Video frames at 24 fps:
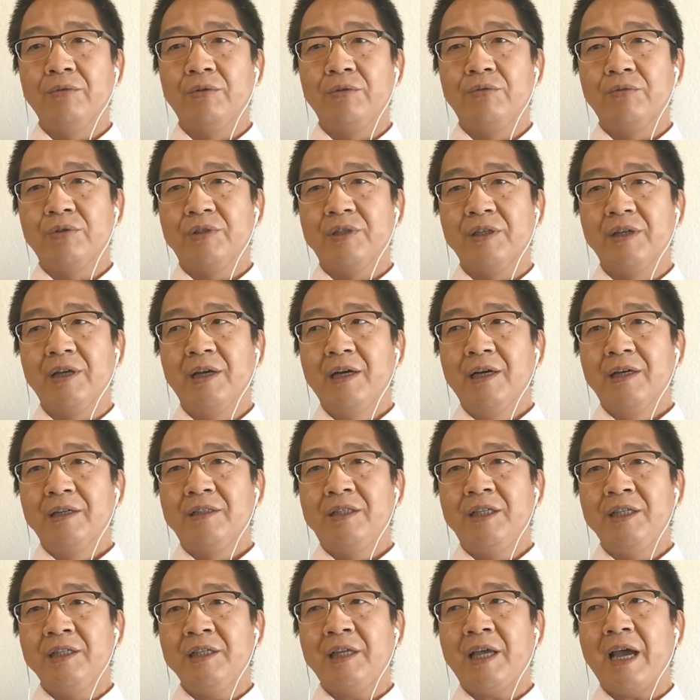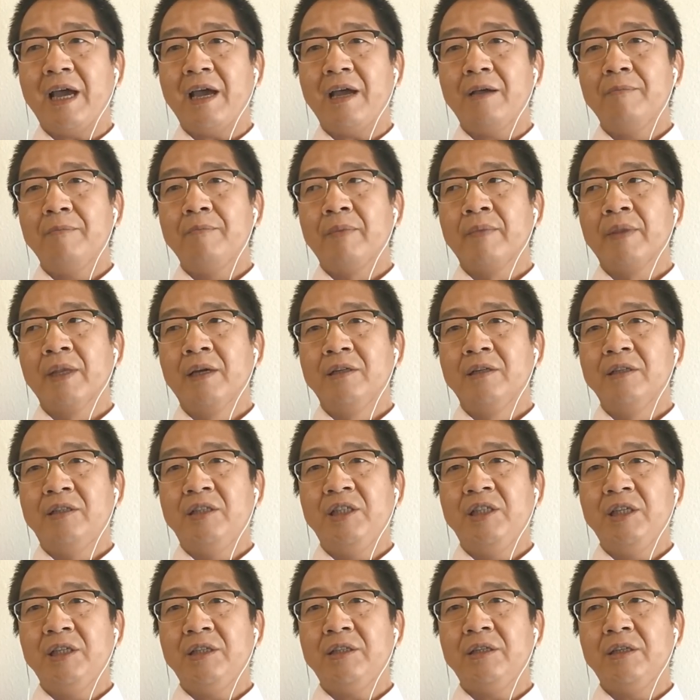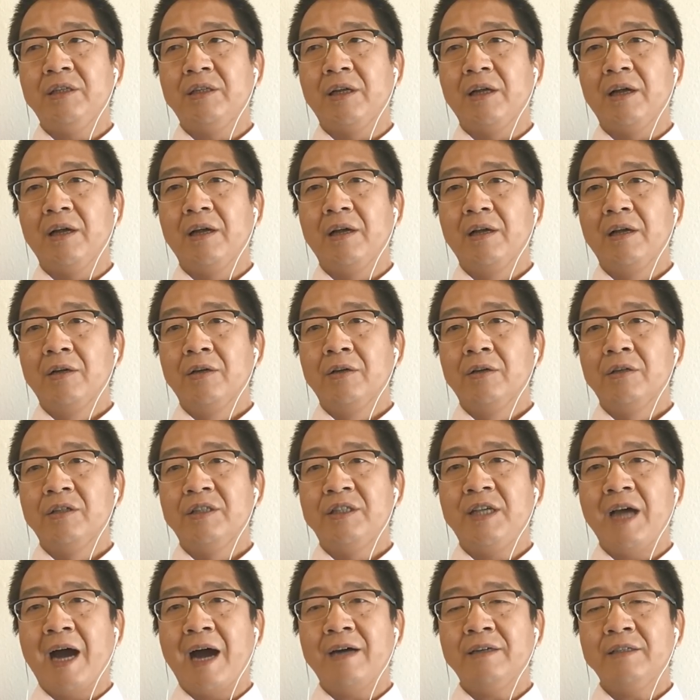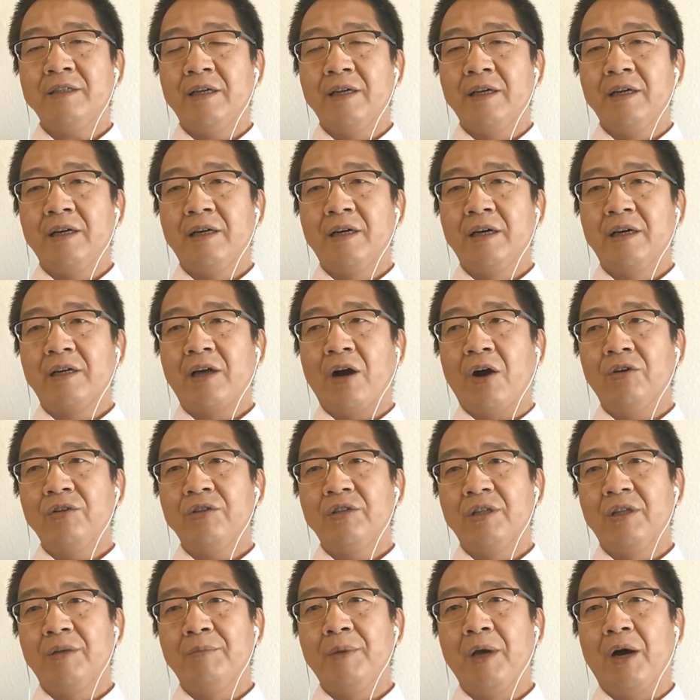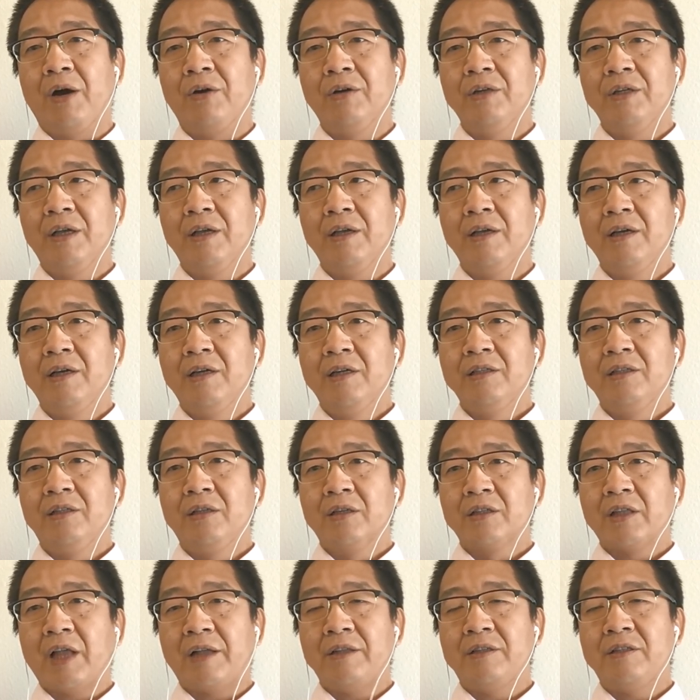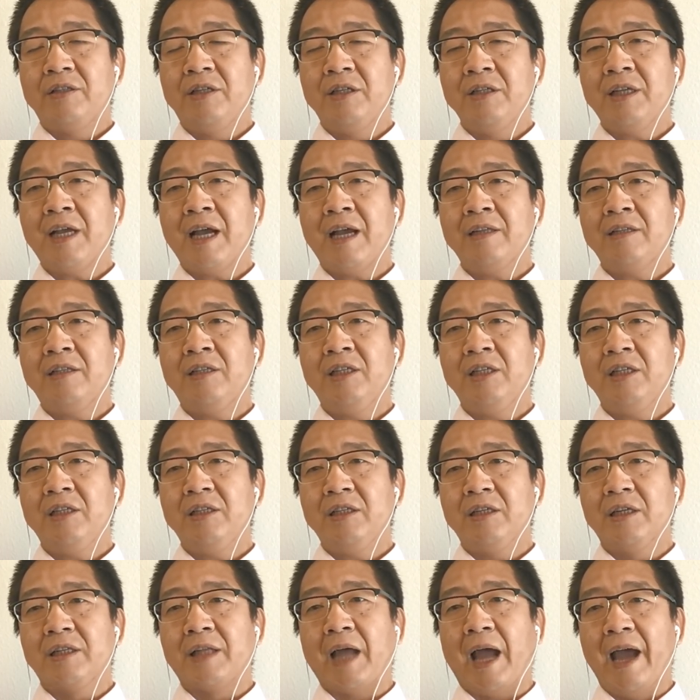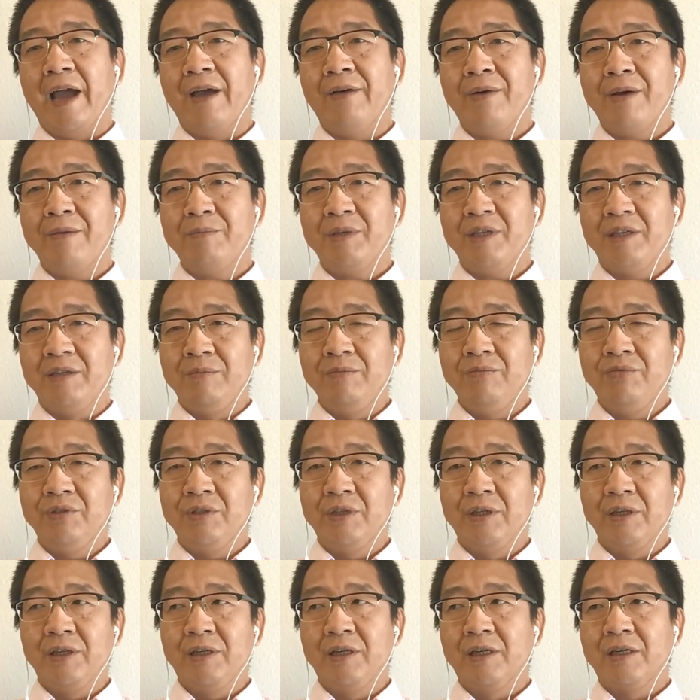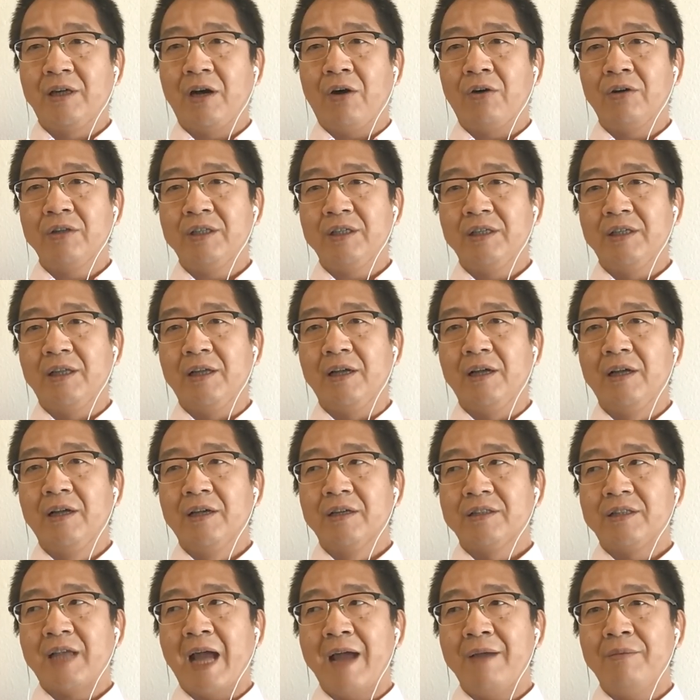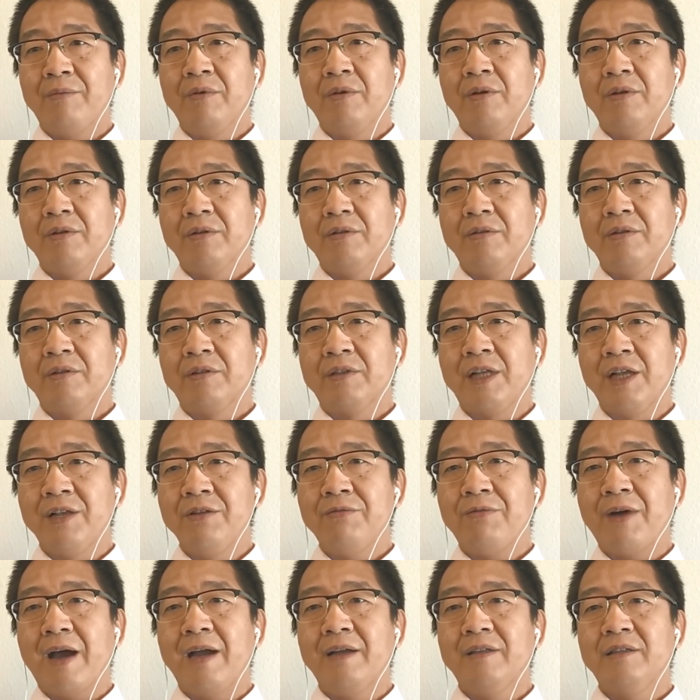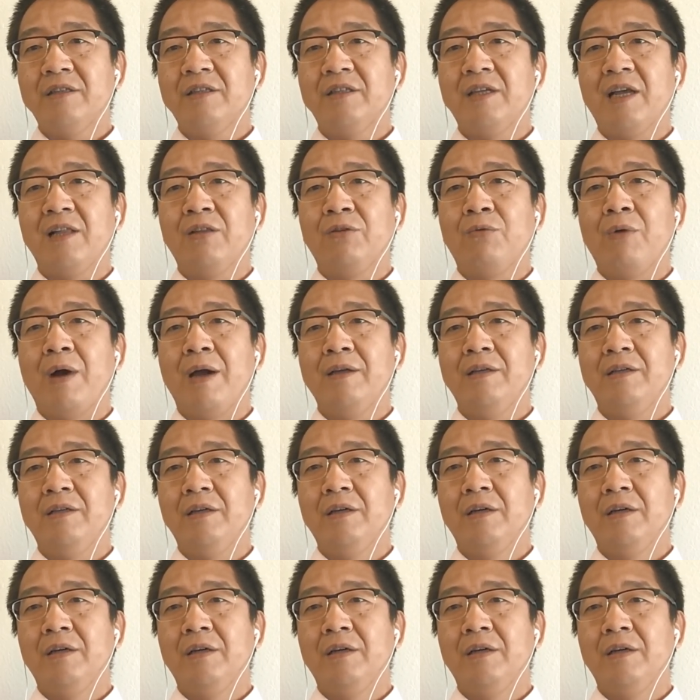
就是今天低地的乡人和高地的苗人，今天低地的台湾平埔人和高地的山深番之间的关系。